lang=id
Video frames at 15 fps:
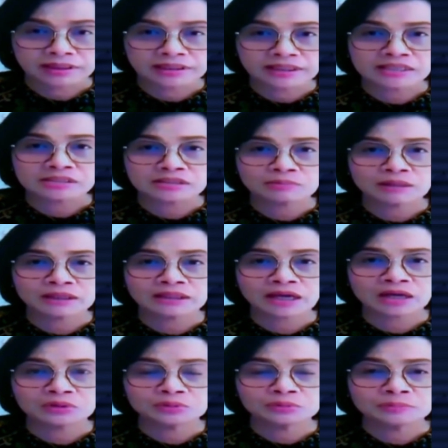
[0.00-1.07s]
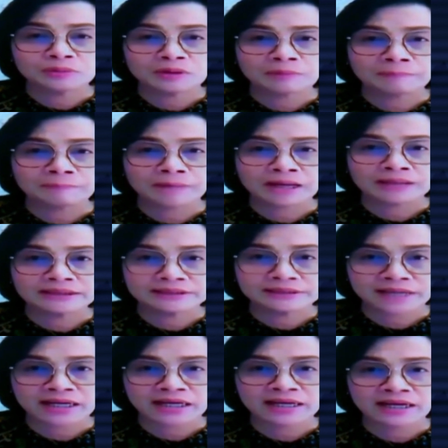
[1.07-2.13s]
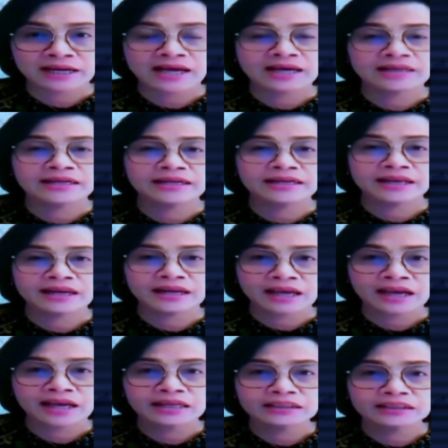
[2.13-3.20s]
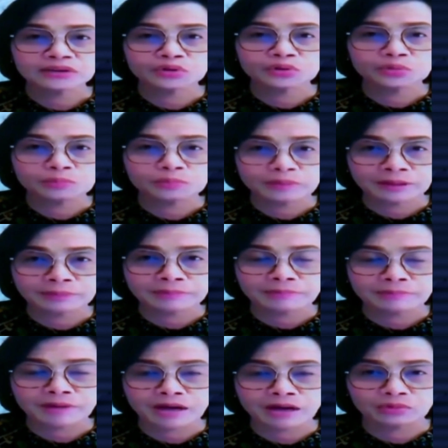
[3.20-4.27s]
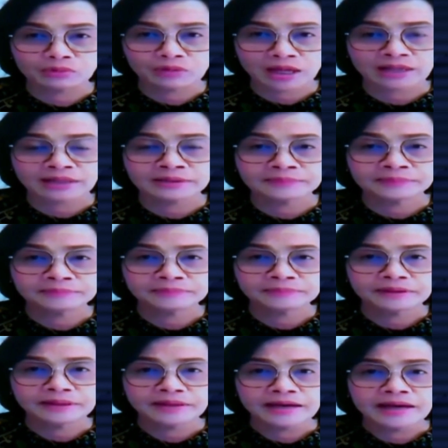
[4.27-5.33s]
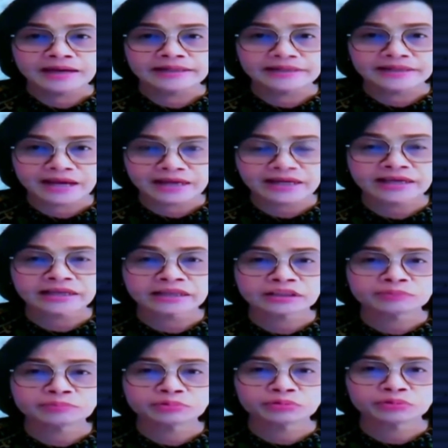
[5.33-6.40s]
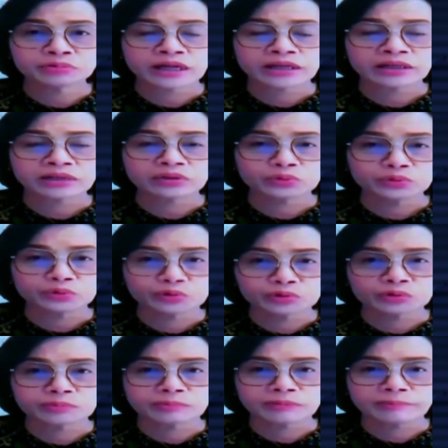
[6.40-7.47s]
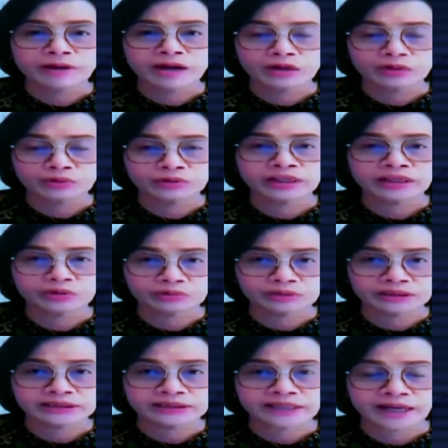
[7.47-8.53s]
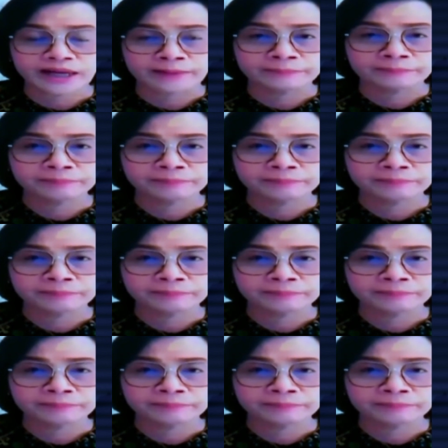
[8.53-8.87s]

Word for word: Kita semua tahu bahwa pajak adalah sumber pembangunan dana yang dibutuhkan untuk membangun Indonesia.